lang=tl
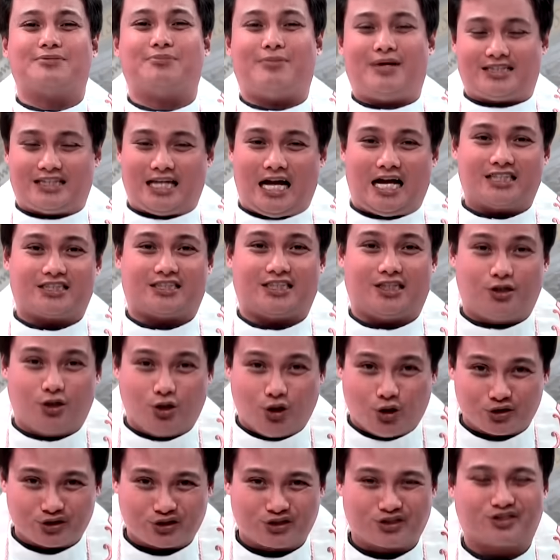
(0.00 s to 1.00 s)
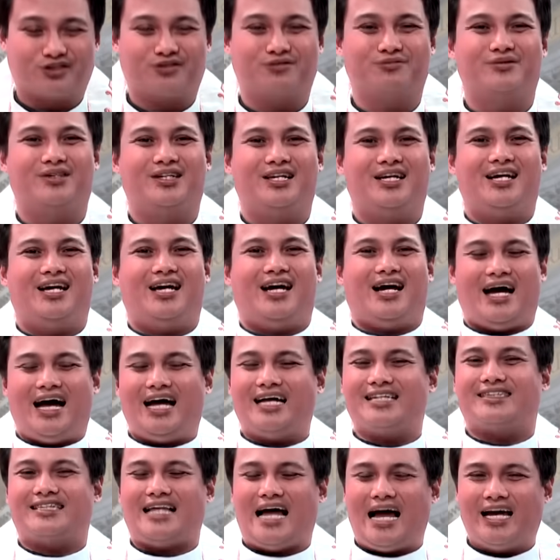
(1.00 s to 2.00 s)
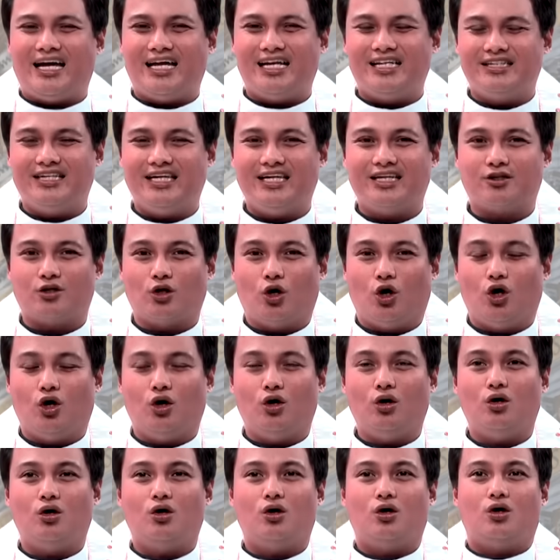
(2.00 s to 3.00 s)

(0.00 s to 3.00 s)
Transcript: mataas sa Diyos. At dahil dito,